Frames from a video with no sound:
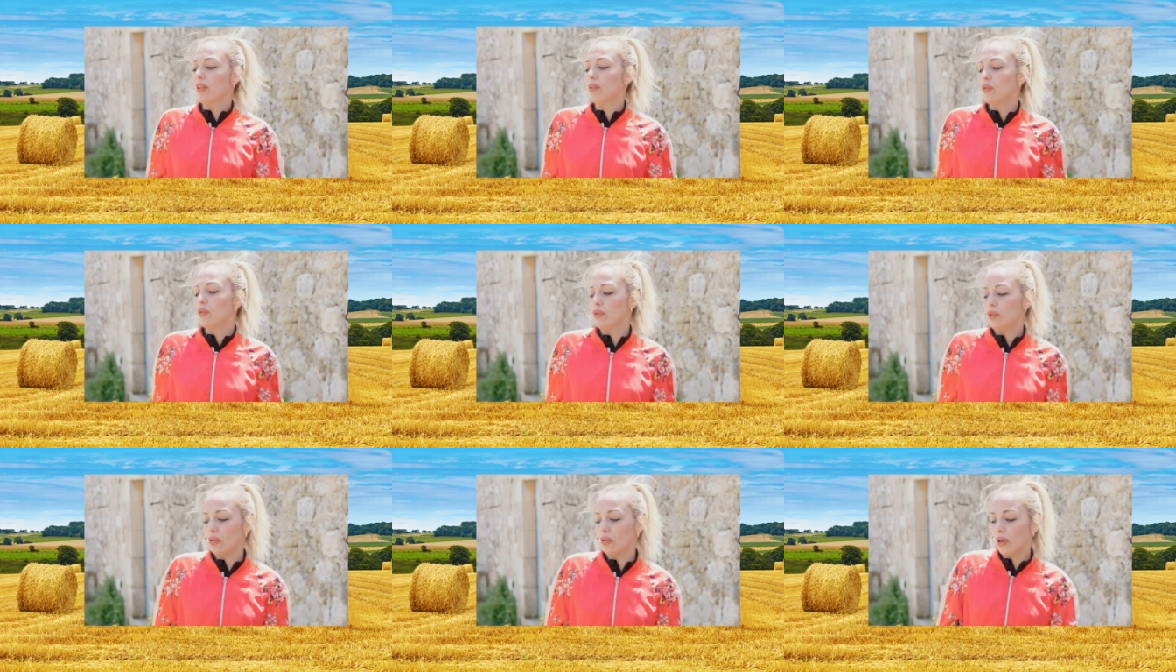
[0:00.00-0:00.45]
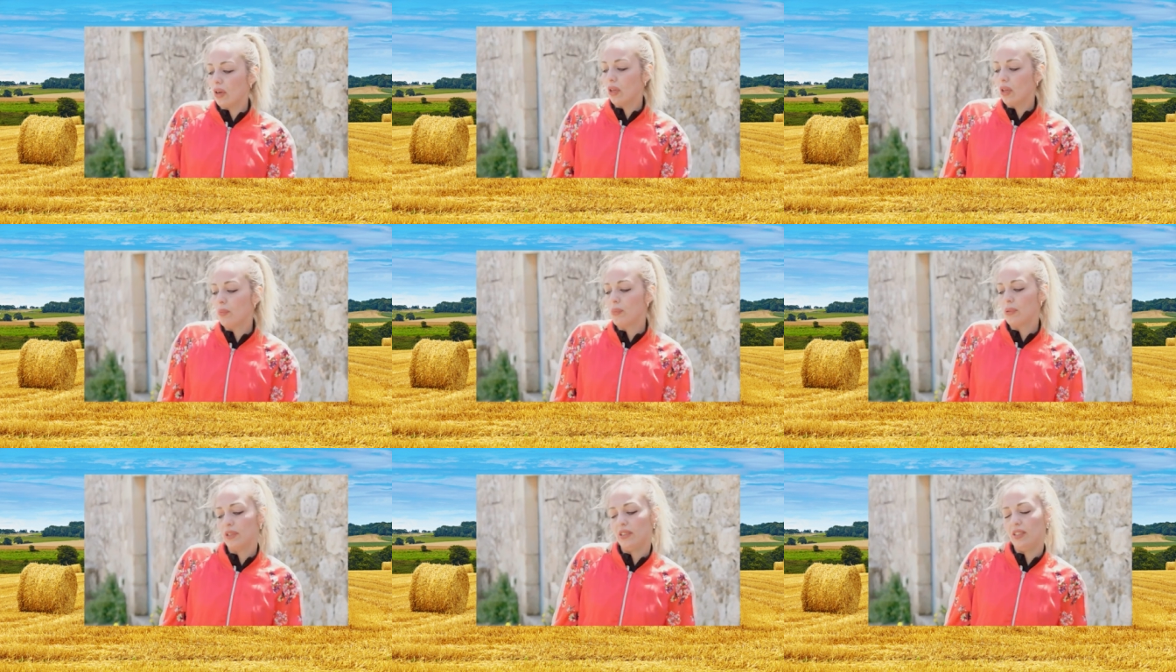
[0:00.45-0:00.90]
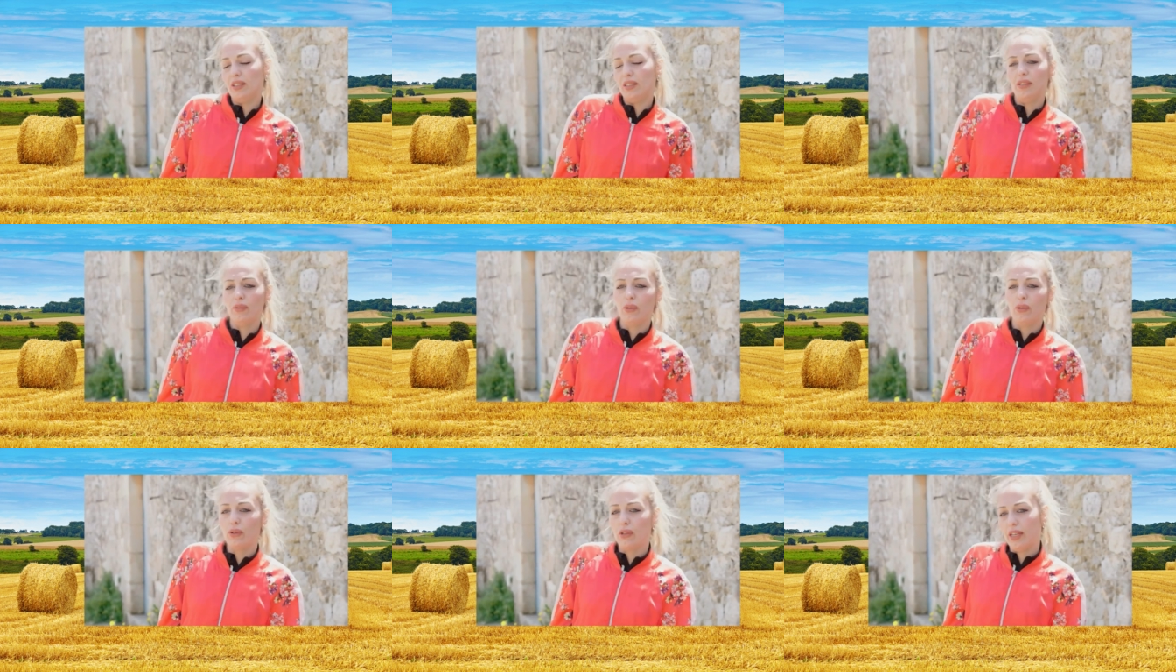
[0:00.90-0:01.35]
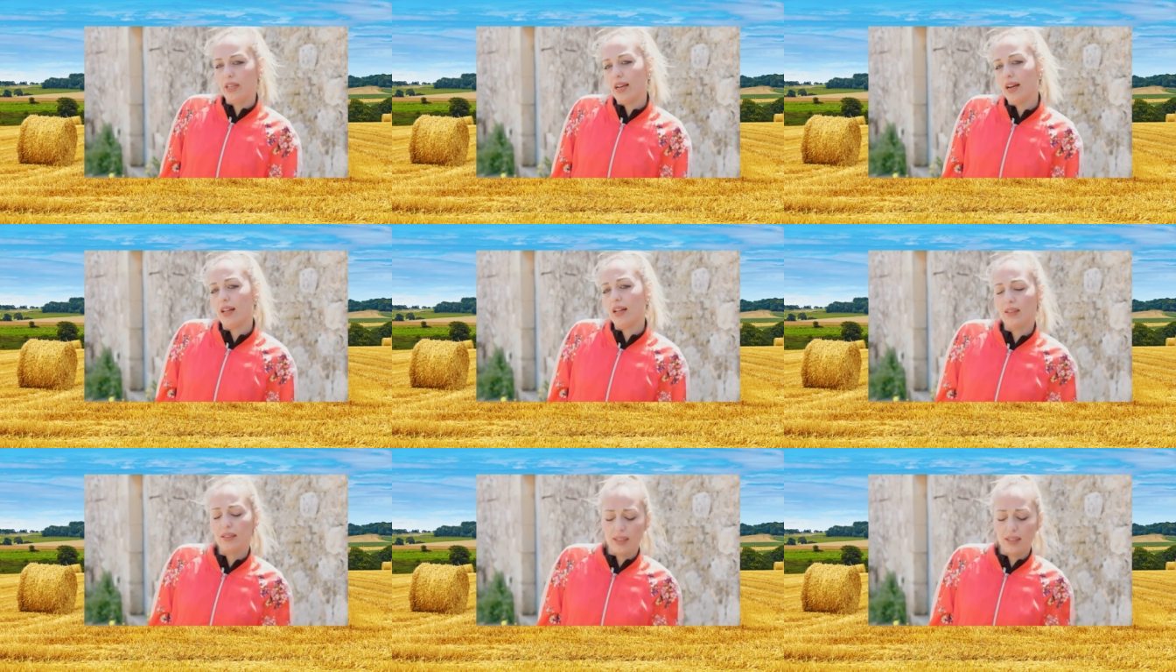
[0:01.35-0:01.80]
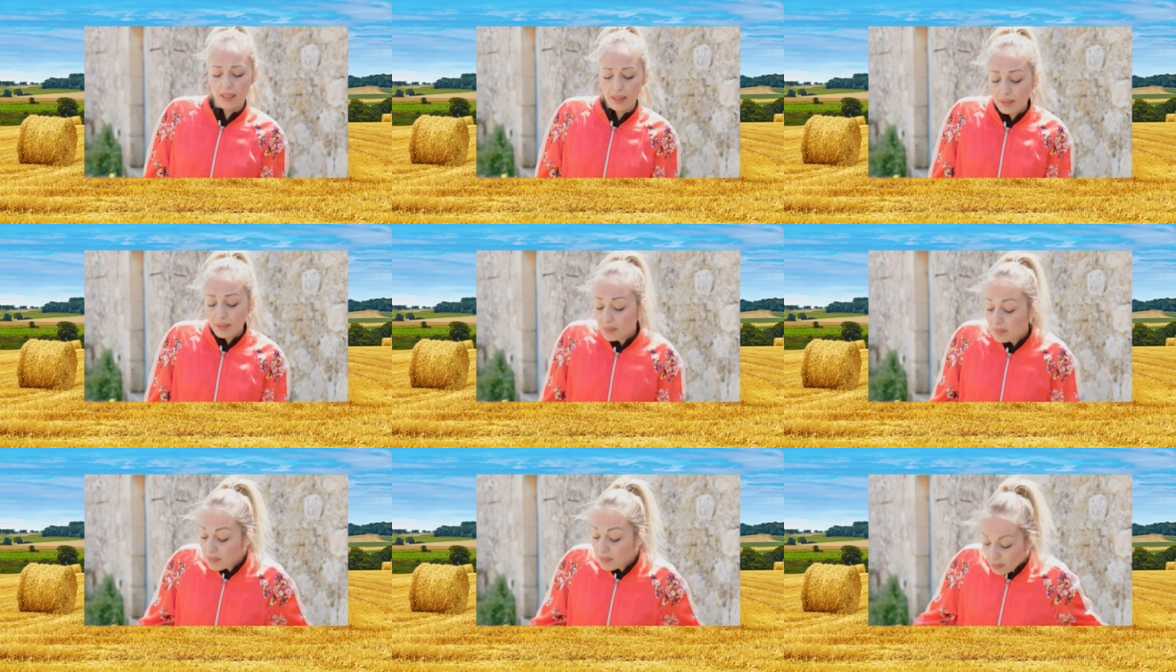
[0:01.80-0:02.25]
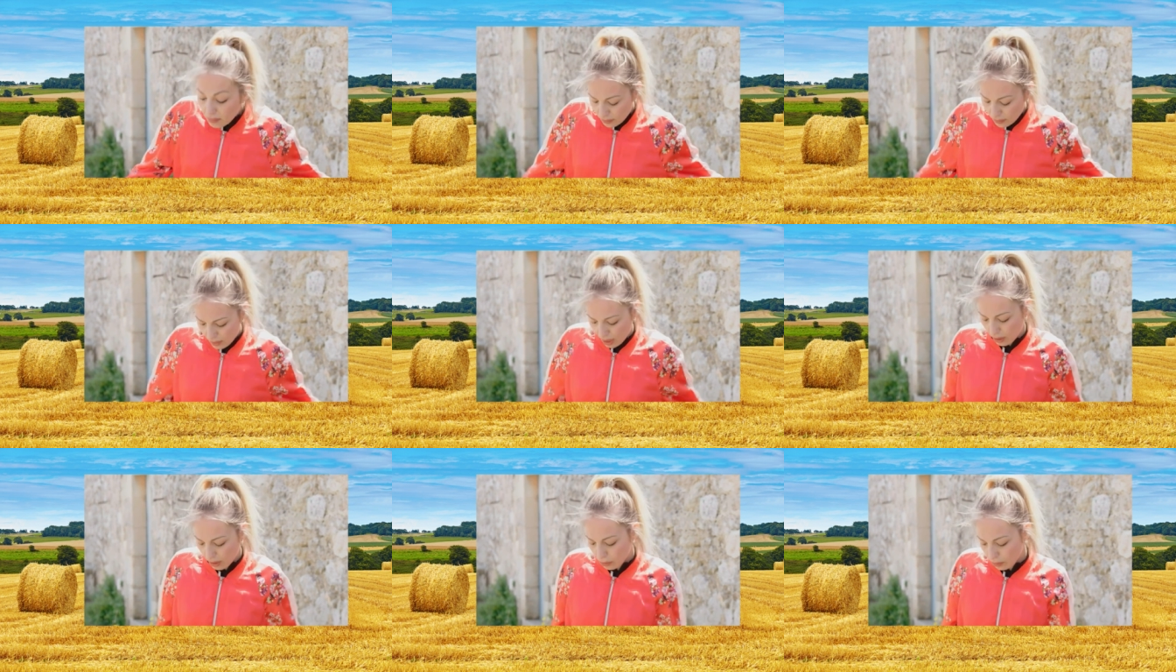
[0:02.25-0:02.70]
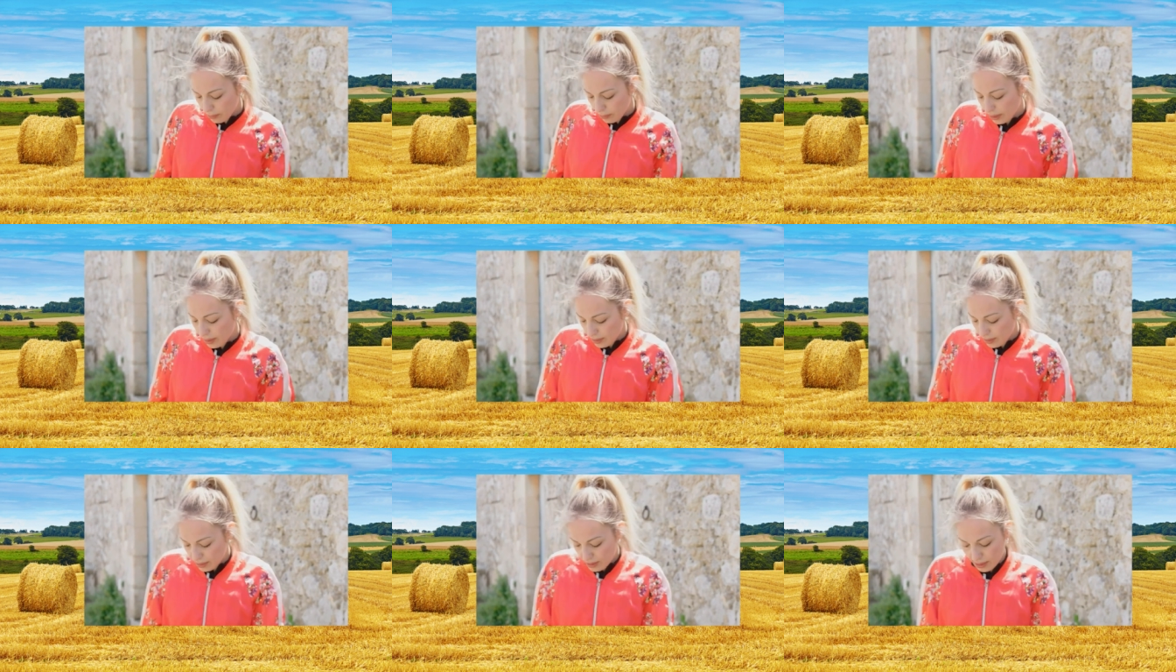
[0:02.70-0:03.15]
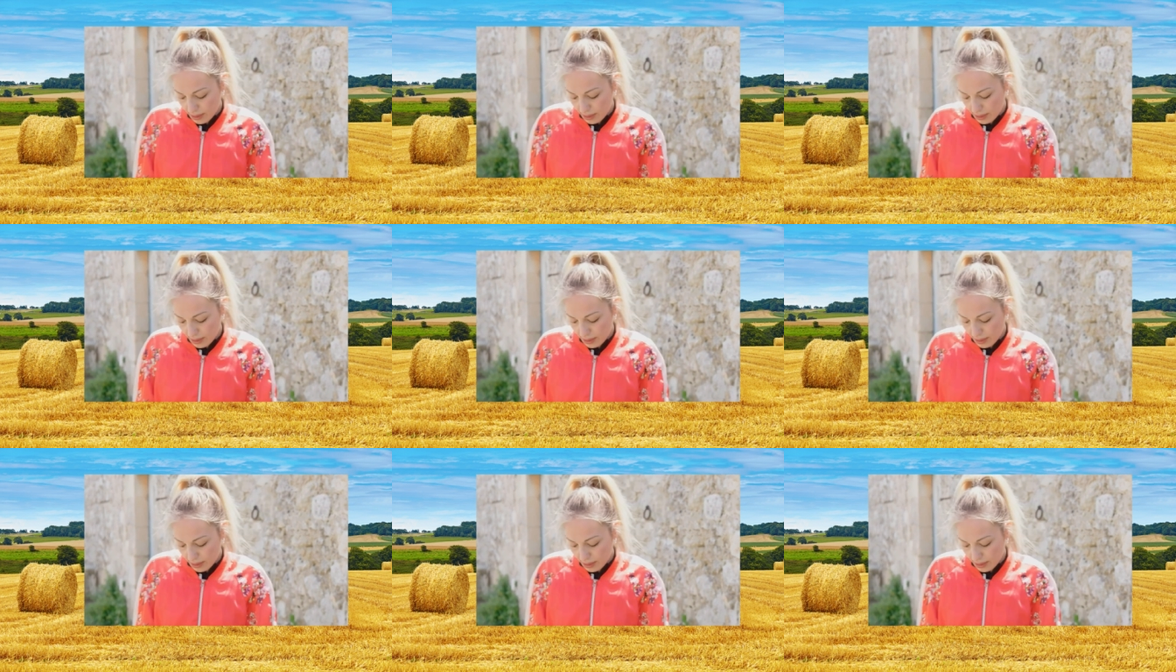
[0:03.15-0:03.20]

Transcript: fa tutto il protettivo con le altre e con me